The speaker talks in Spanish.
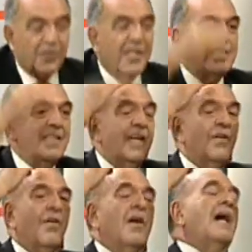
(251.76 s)

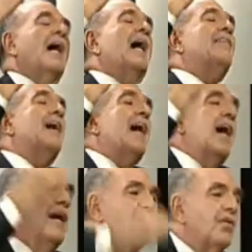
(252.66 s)
testigo, ha
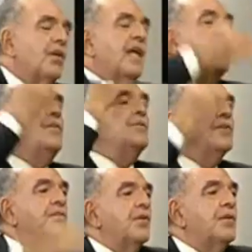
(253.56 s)
bajado la
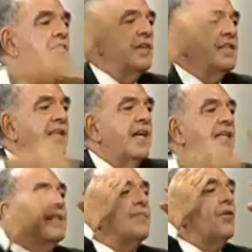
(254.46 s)
desnutrición infantil en
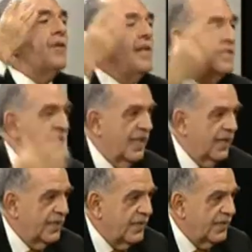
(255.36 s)
esa provincia
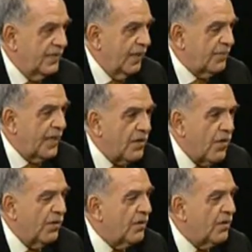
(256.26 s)
el, del Perú.